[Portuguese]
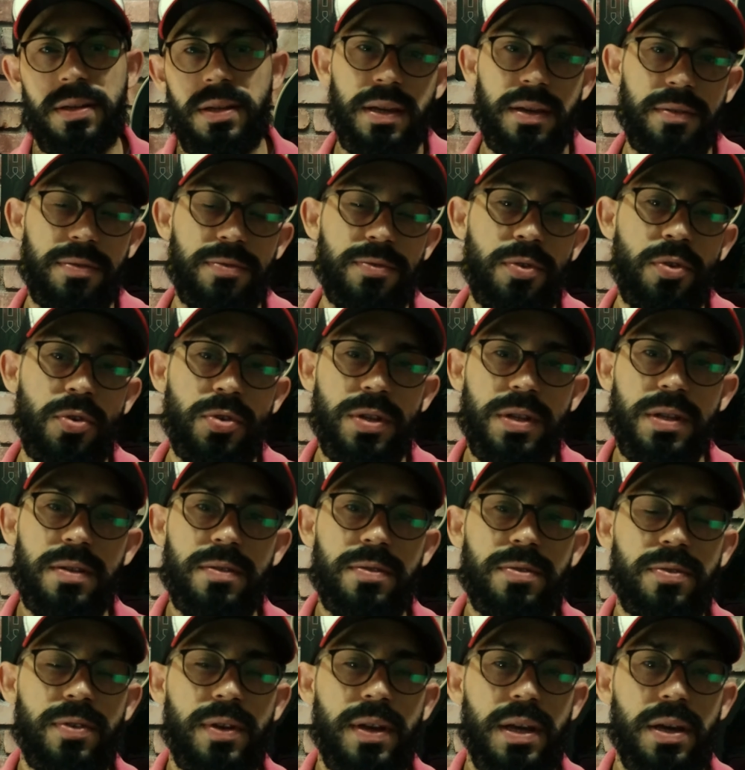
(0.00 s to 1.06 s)
É fonte de
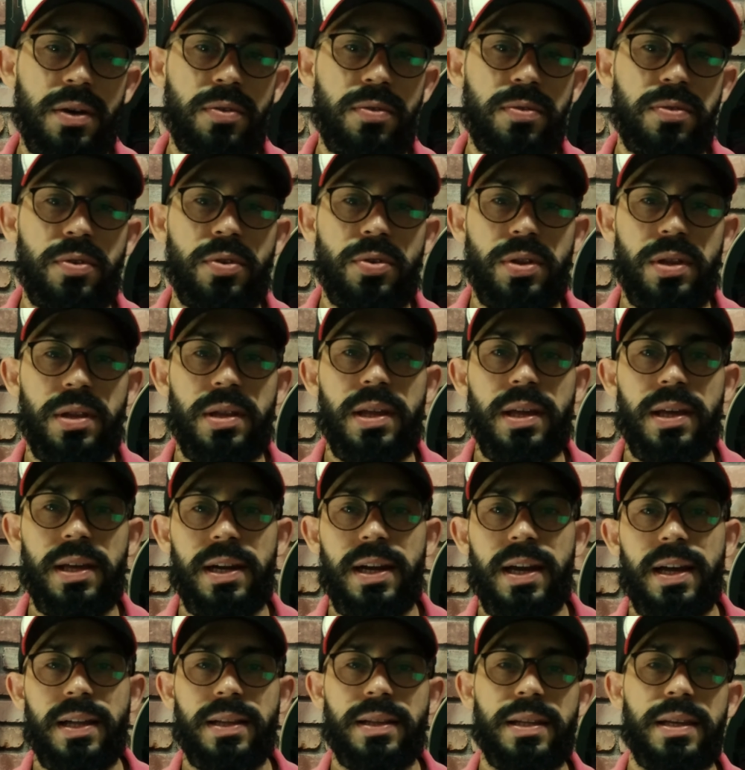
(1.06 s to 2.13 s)
ferro, fonte de
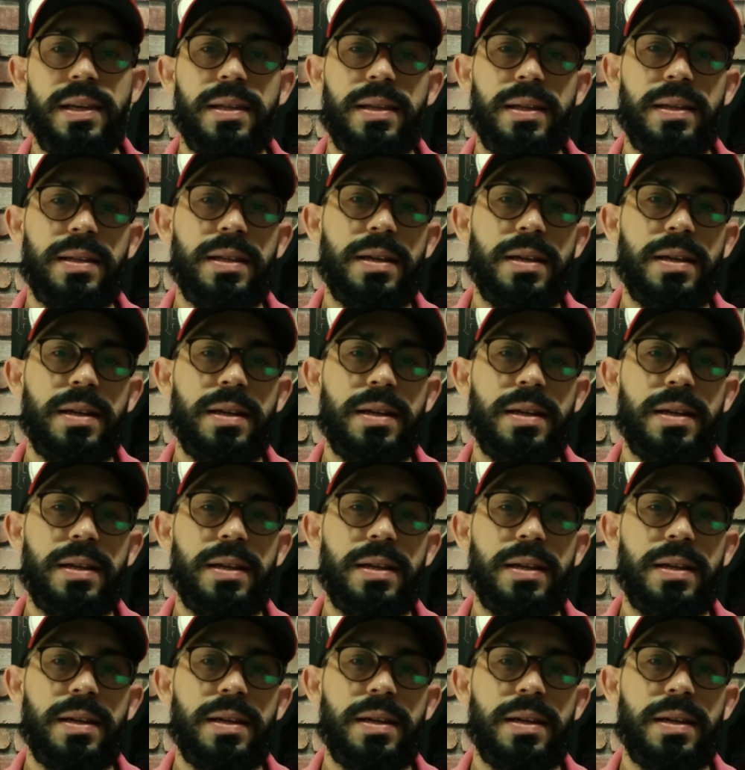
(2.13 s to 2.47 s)
creatina